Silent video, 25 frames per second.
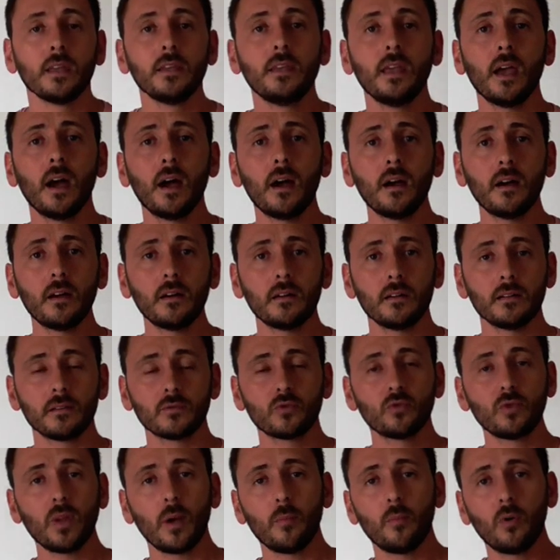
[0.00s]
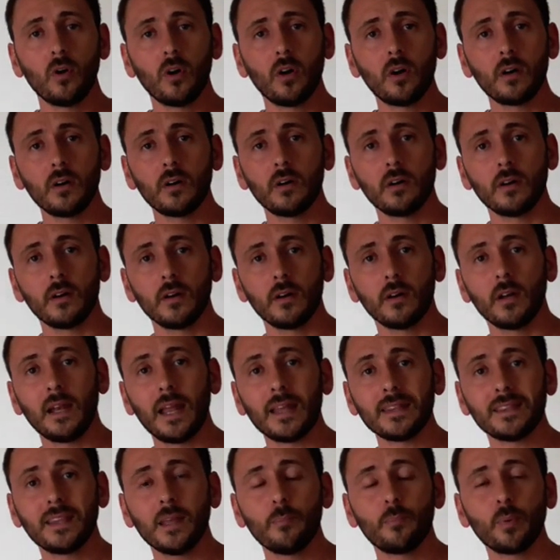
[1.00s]
Il y a tout d'abord
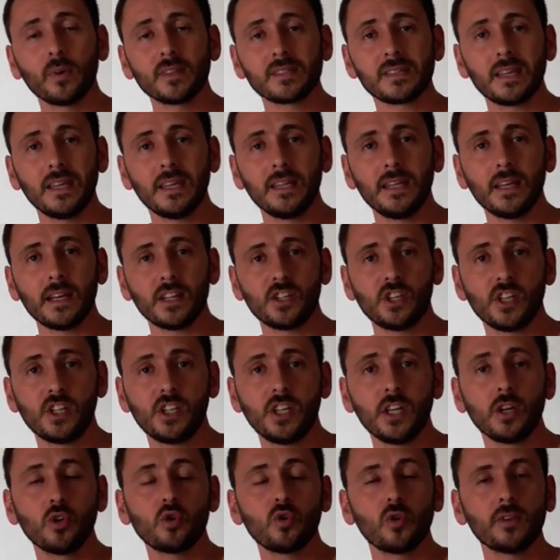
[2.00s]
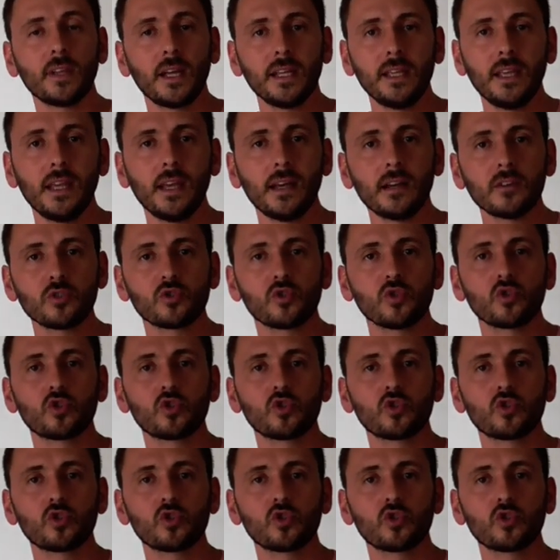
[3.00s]
la dépense énergétique journalière,